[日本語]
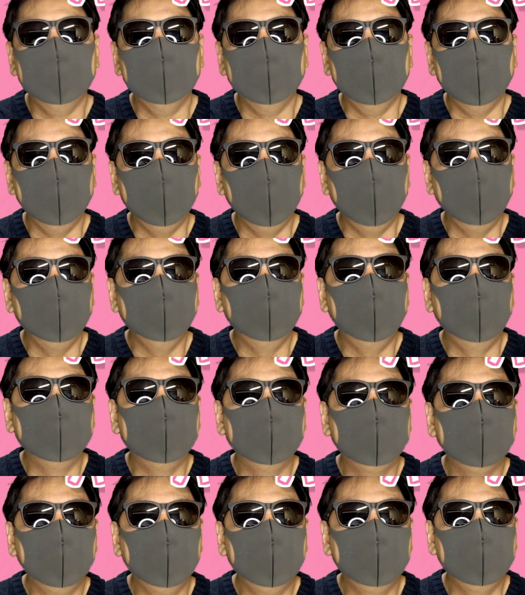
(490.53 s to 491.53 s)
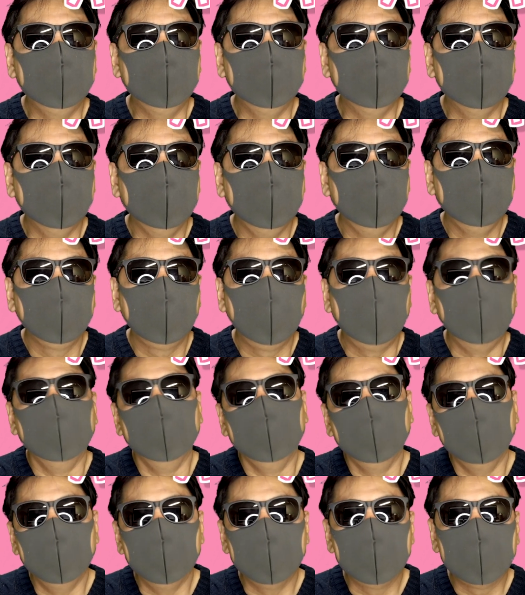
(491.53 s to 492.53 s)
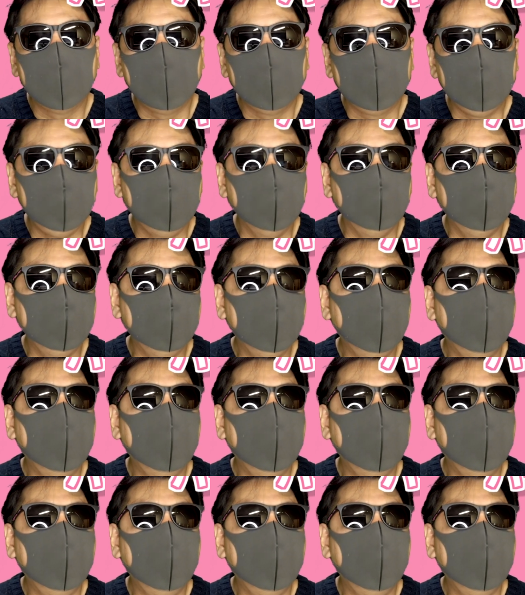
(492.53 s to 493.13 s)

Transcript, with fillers: 部分でねすごく感動した記